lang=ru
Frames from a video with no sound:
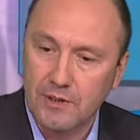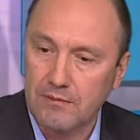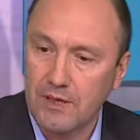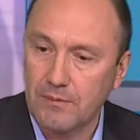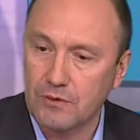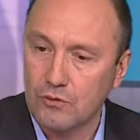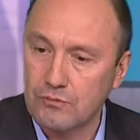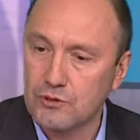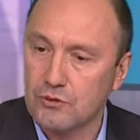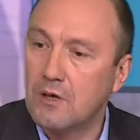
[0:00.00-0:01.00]
мы говорим о
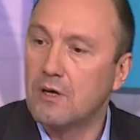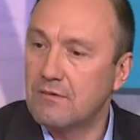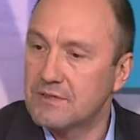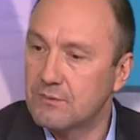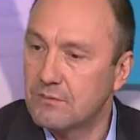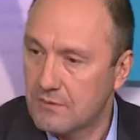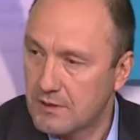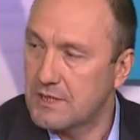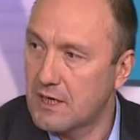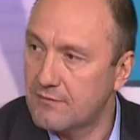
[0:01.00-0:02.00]
том, что,
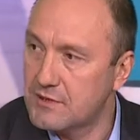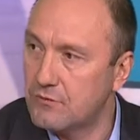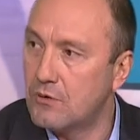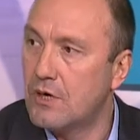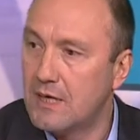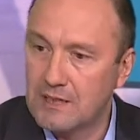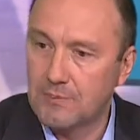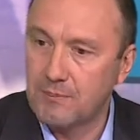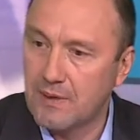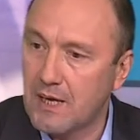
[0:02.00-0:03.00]
э, скорее всего, это
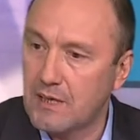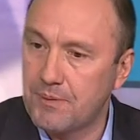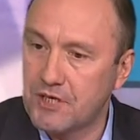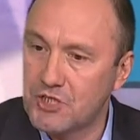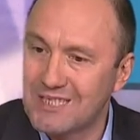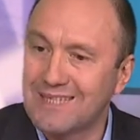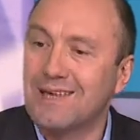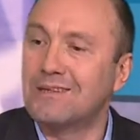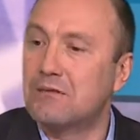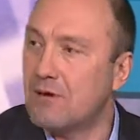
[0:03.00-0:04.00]
предприятие перечислит
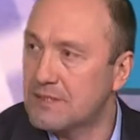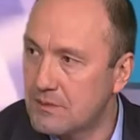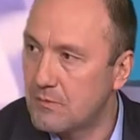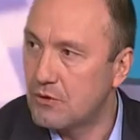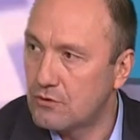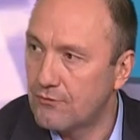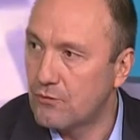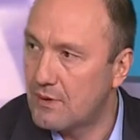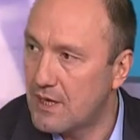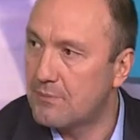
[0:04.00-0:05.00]
20 миллионов
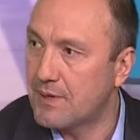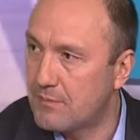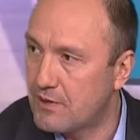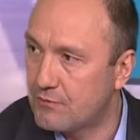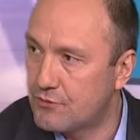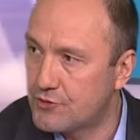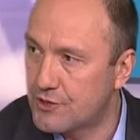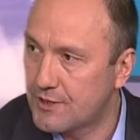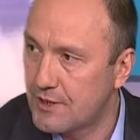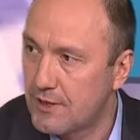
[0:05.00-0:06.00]
рублей прибыли в
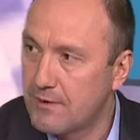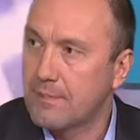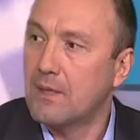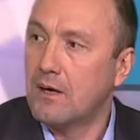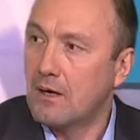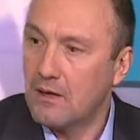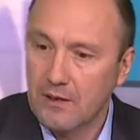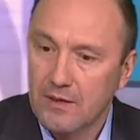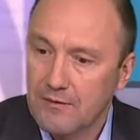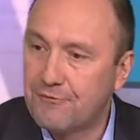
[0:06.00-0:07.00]
бюджет.
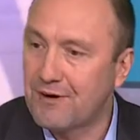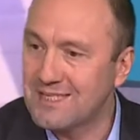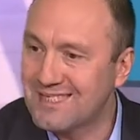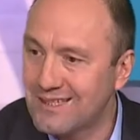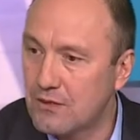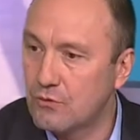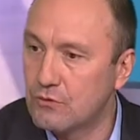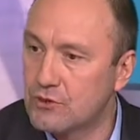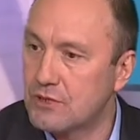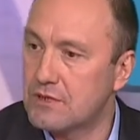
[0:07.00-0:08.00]
А, в разы
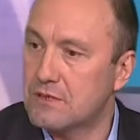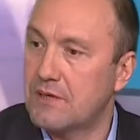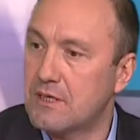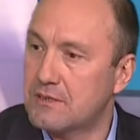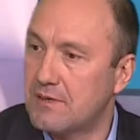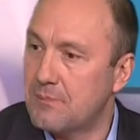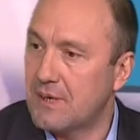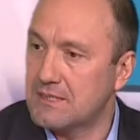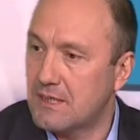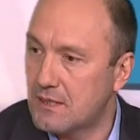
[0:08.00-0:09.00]
улучшило свои, свои
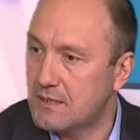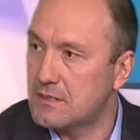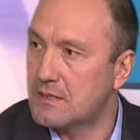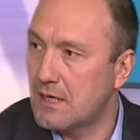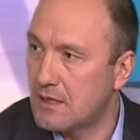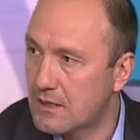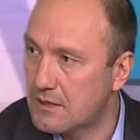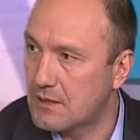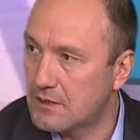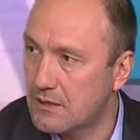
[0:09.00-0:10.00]
показатели центральный
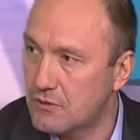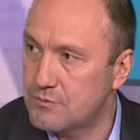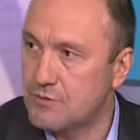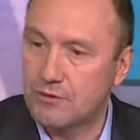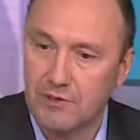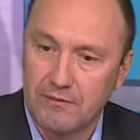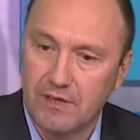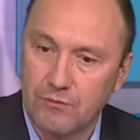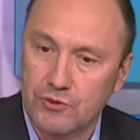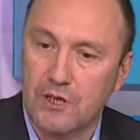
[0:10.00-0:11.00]
рынок. Да? То есть мы сегодня
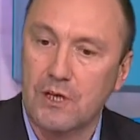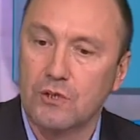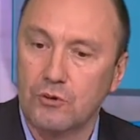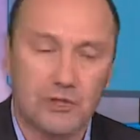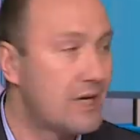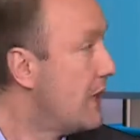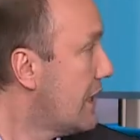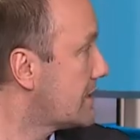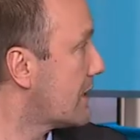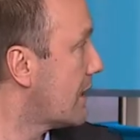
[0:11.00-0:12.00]
говорим уже да. тоже
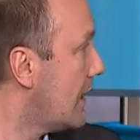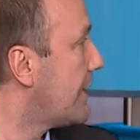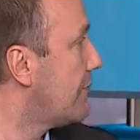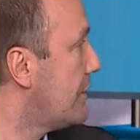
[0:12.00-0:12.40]
о 40 да,